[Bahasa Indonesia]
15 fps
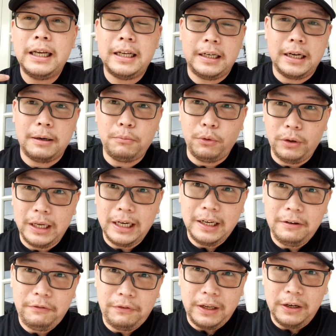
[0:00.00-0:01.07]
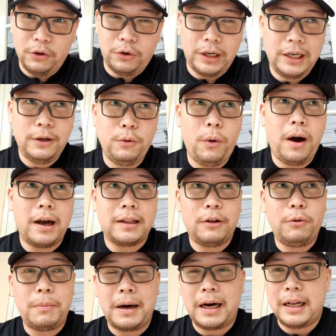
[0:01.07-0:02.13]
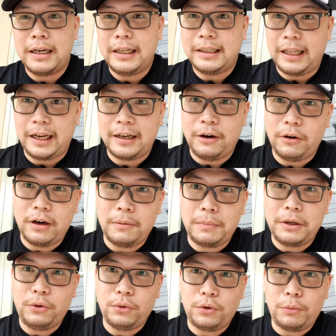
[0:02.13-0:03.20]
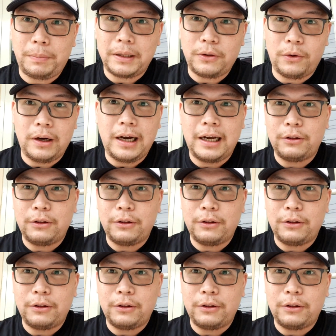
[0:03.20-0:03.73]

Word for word: Dan mungkin video ini gue nggak tahu bakal di take down sama YouTube atau enggak,